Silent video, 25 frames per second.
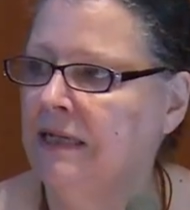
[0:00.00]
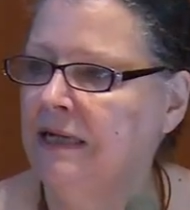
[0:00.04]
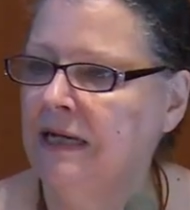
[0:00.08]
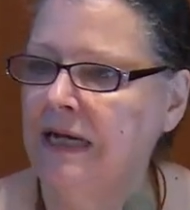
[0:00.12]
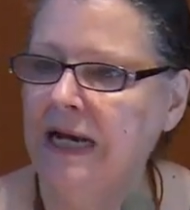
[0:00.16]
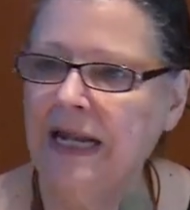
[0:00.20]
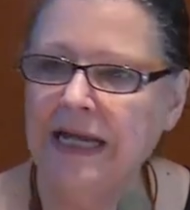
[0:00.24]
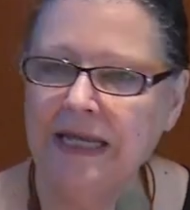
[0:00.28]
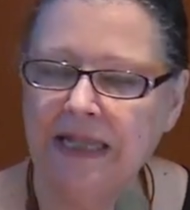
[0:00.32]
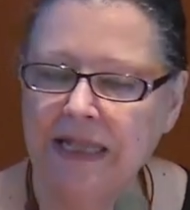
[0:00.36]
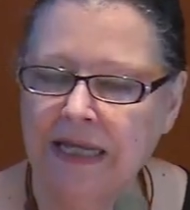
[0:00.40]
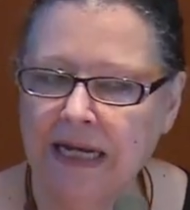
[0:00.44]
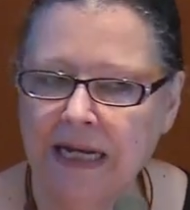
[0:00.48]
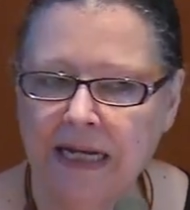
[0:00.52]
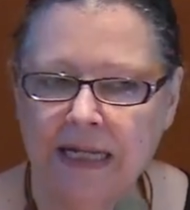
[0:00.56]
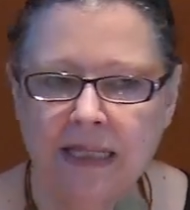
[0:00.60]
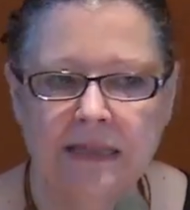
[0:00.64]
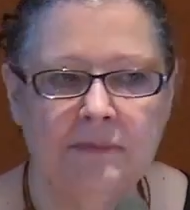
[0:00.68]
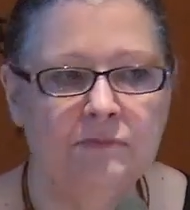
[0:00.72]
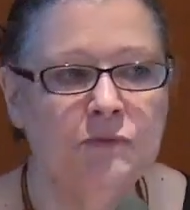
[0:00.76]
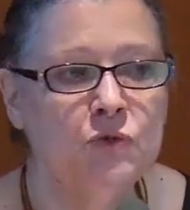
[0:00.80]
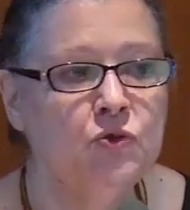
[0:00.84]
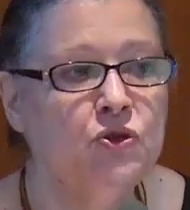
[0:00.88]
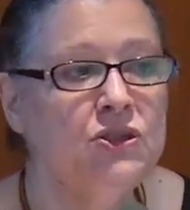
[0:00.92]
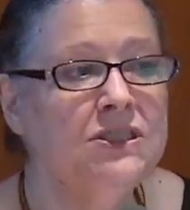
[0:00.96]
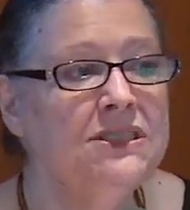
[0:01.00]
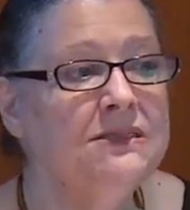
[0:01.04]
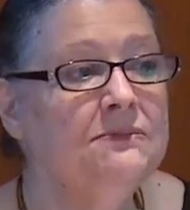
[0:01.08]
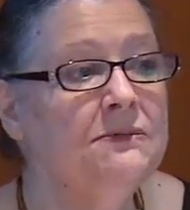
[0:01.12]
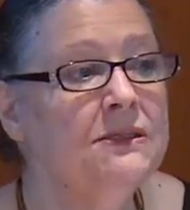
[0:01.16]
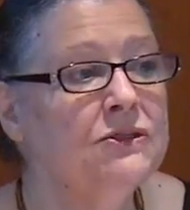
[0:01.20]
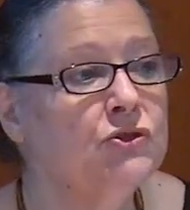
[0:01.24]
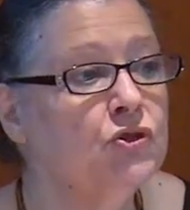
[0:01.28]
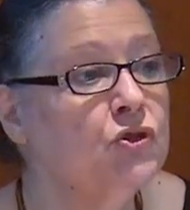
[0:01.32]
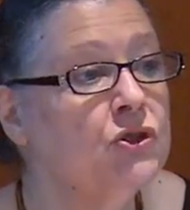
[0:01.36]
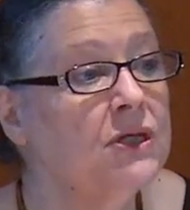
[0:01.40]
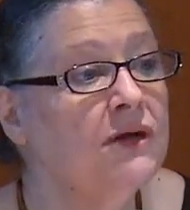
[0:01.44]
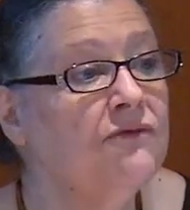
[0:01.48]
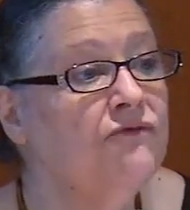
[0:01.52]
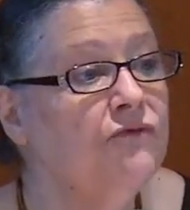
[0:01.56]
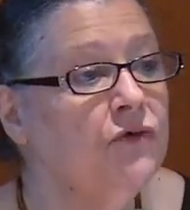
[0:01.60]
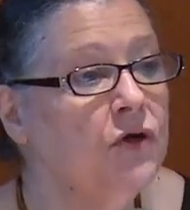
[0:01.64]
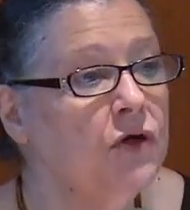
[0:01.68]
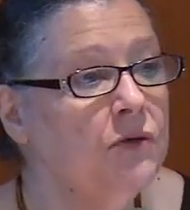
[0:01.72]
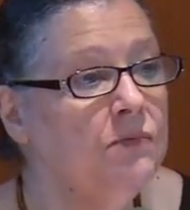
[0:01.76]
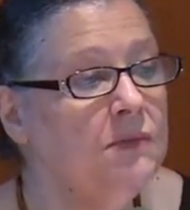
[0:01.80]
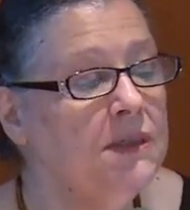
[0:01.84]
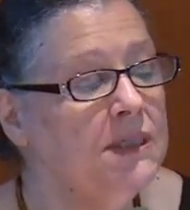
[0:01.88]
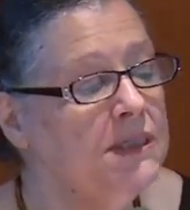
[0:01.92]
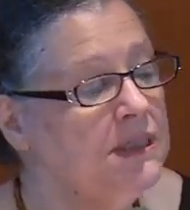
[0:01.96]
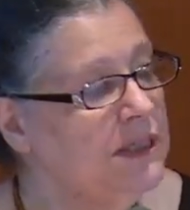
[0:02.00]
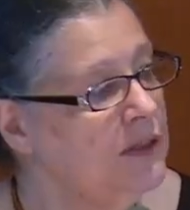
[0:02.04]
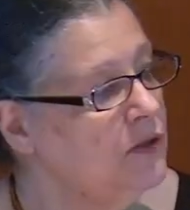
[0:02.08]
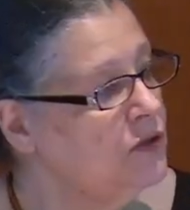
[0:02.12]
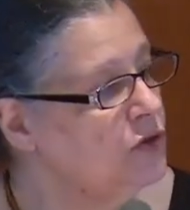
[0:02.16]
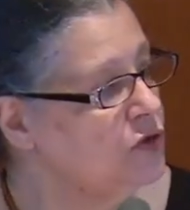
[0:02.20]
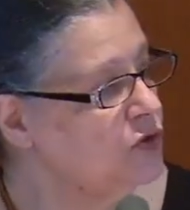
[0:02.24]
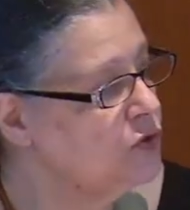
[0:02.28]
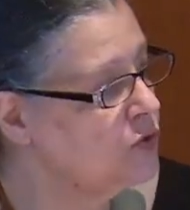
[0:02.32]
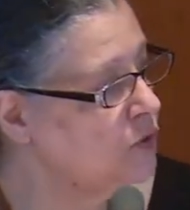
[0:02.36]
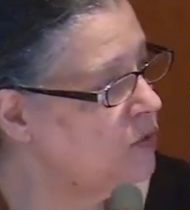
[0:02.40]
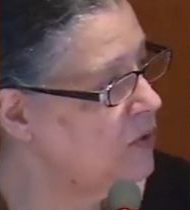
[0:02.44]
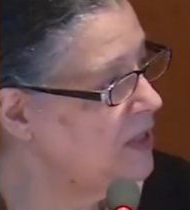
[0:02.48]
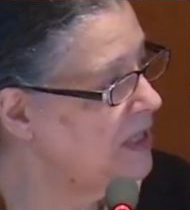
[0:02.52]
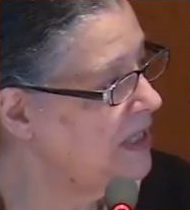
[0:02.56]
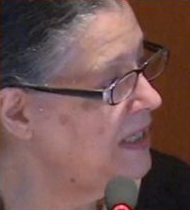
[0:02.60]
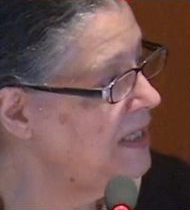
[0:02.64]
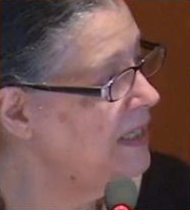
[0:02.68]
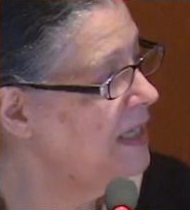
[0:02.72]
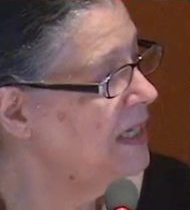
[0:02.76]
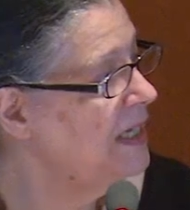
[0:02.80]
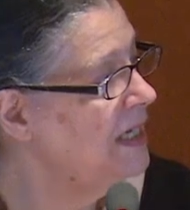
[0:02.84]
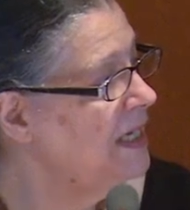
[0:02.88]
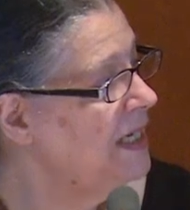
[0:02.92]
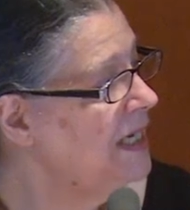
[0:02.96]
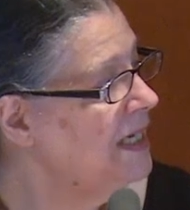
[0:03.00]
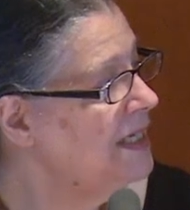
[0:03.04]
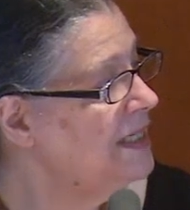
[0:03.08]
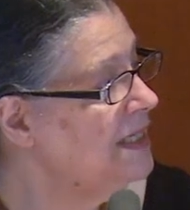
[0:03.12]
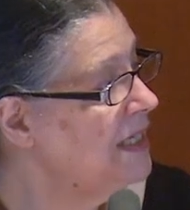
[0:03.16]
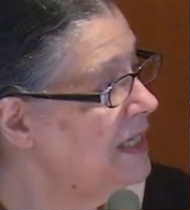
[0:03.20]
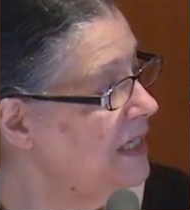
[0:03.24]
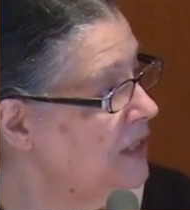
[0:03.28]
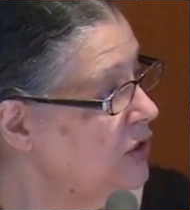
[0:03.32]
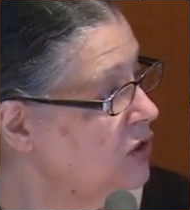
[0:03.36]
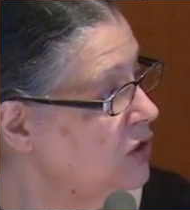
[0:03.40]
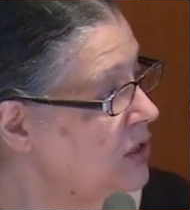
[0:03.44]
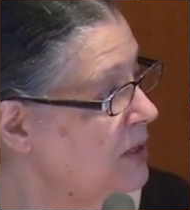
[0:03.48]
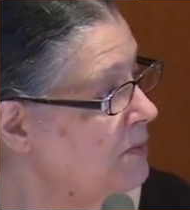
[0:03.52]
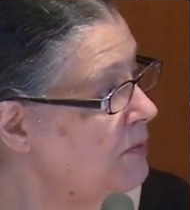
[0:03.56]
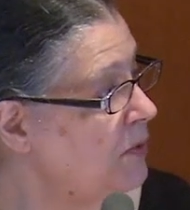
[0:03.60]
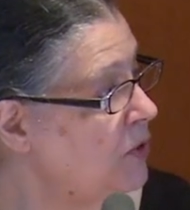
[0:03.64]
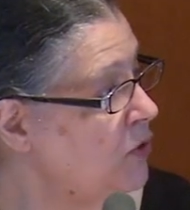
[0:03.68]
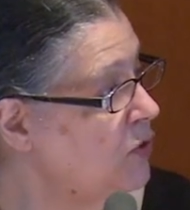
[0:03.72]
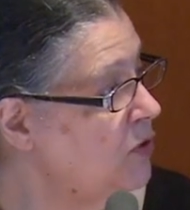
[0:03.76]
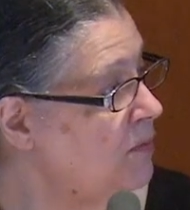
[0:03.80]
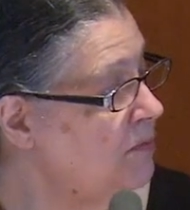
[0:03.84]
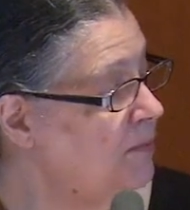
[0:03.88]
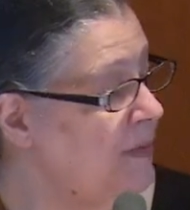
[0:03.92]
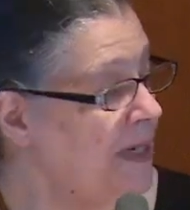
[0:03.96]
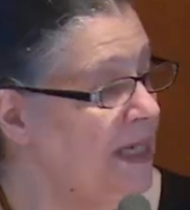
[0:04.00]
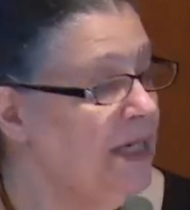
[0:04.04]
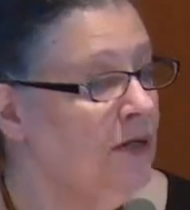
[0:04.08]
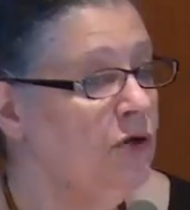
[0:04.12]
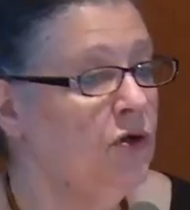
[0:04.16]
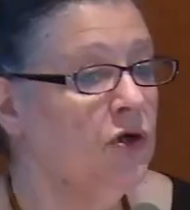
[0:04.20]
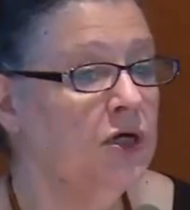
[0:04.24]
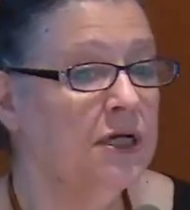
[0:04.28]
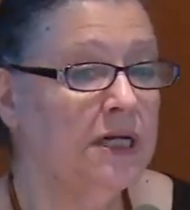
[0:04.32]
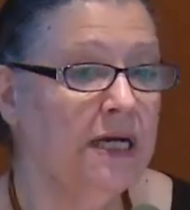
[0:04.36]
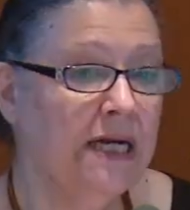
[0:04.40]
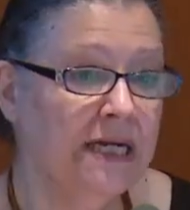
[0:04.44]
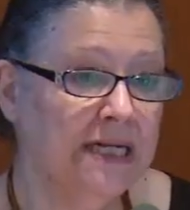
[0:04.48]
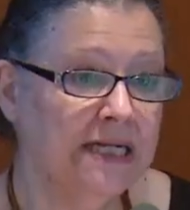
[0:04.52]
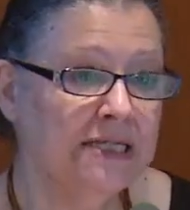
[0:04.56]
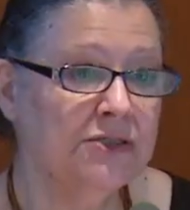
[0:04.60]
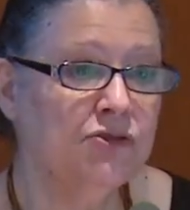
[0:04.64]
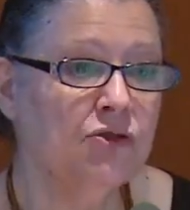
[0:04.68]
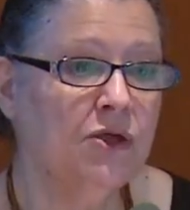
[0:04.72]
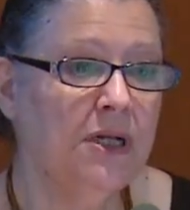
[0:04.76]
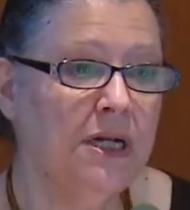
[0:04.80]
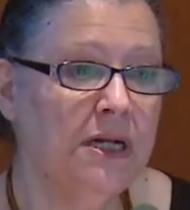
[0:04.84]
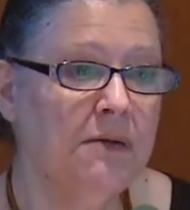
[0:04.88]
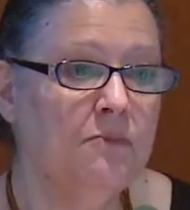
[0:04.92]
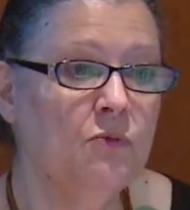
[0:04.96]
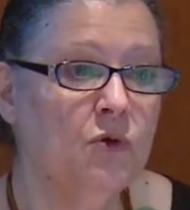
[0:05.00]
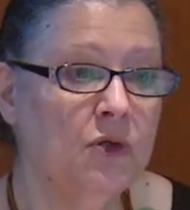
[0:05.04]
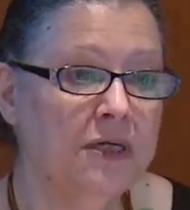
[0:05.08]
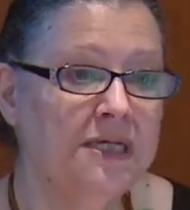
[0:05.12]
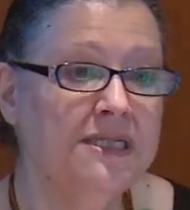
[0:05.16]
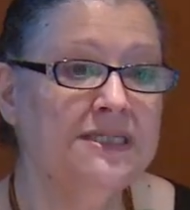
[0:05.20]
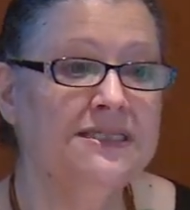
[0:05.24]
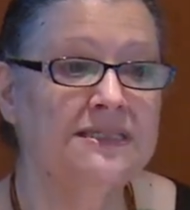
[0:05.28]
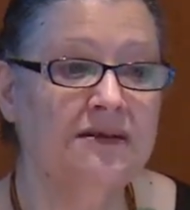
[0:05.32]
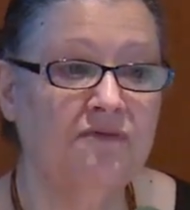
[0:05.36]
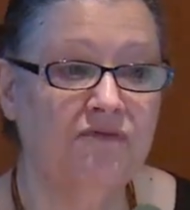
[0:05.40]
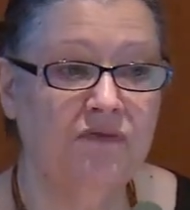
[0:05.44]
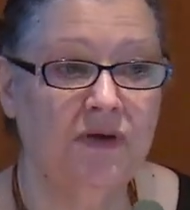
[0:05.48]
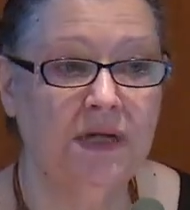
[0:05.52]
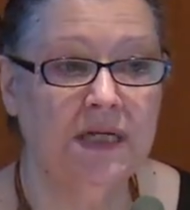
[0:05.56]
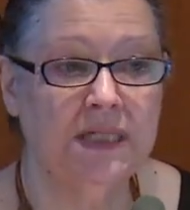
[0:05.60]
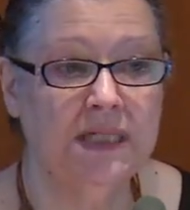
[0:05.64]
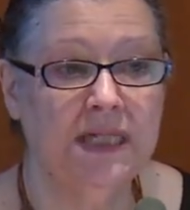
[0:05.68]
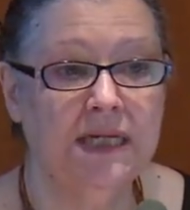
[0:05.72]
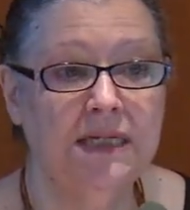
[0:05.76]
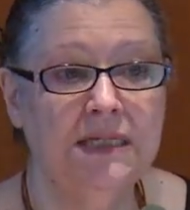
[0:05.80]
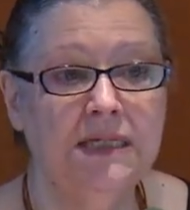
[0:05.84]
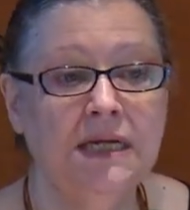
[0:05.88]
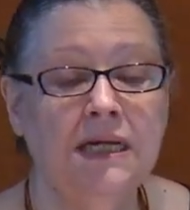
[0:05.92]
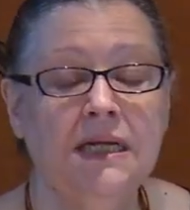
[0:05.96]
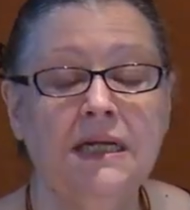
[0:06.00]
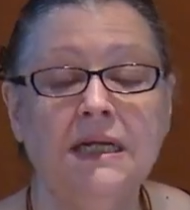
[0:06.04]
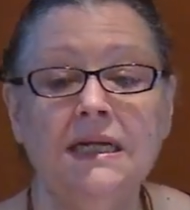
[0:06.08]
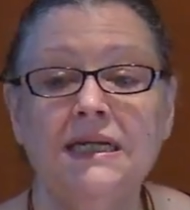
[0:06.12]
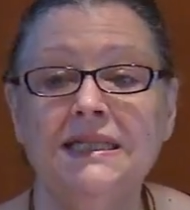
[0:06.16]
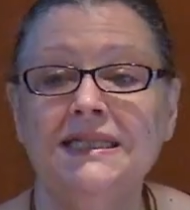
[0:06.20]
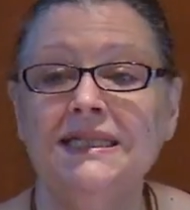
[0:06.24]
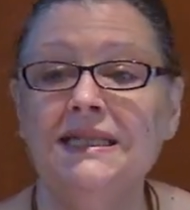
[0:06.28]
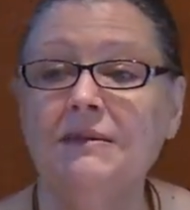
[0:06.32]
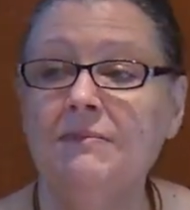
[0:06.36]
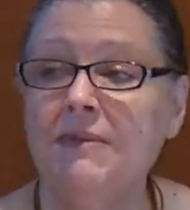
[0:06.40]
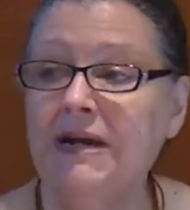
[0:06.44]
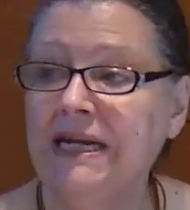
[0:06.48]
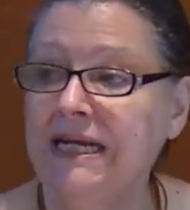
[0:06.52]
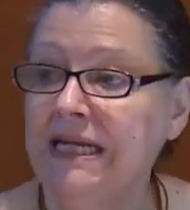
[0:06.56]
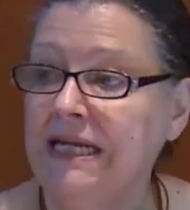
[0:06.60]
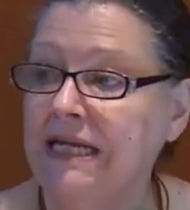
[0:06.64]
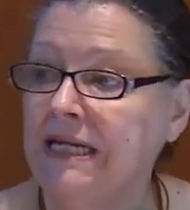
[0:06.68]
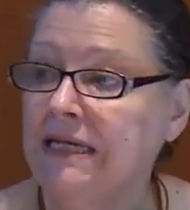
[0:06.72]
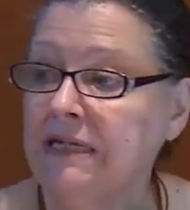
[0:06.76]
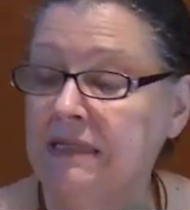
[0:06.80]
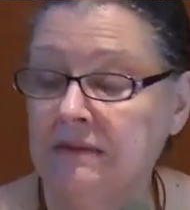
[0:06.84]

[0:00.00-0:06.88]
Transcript: la edad, muchísimas otras formas de construir estereotipos complejos que en el caso de las mujeres afectan de manera,